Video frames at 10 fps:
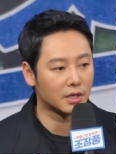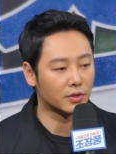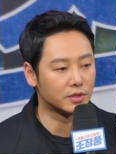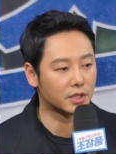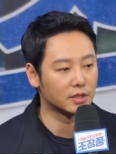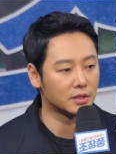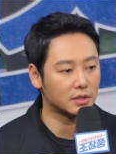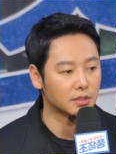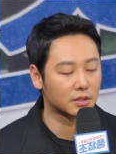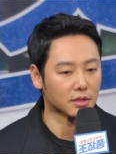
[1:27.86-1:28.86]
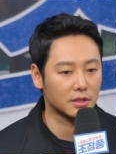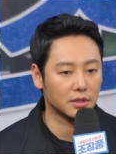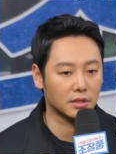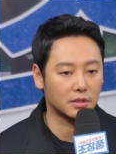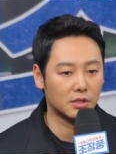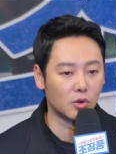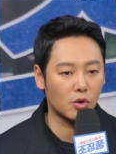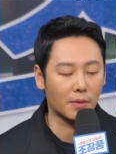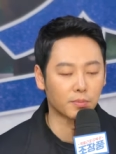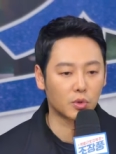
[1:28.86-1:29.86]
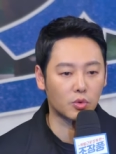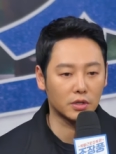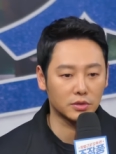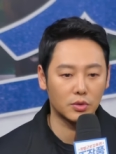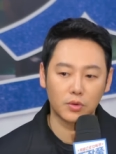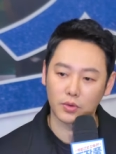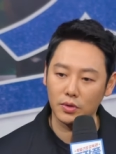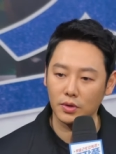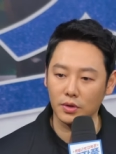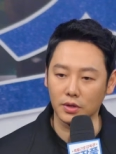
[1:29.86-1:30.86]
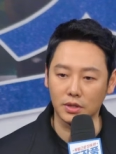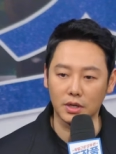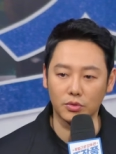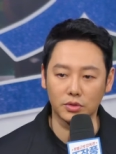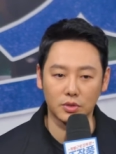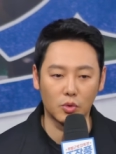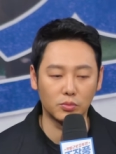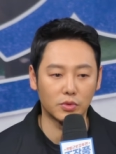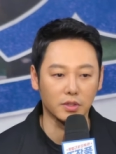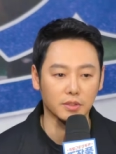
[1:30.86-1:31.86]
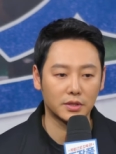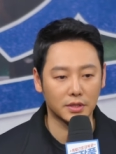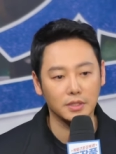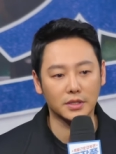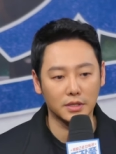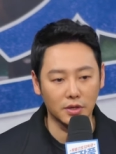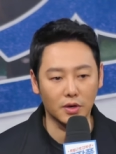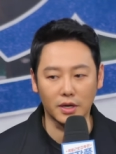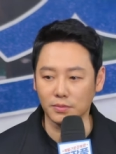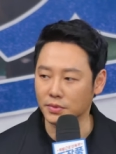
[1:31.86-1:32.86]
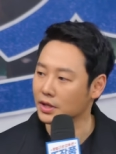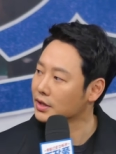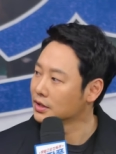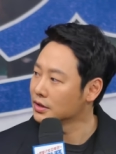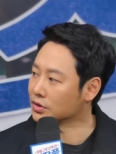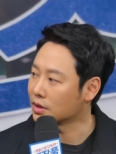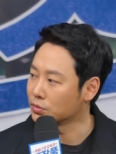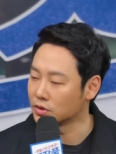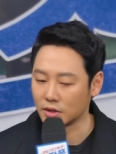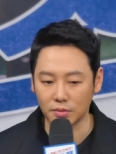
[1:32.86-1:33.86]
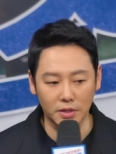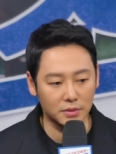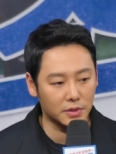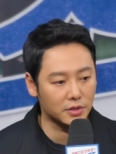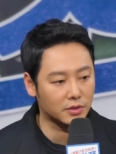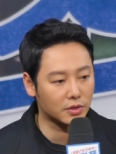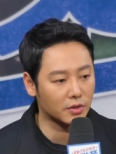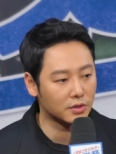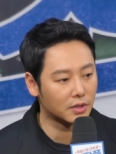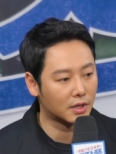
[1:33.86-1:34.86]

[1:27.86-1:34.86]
현재는 어, 근로감독관으로 일을 하고 있는 공무원 역할입니다. 감독님께서 말씀하셨던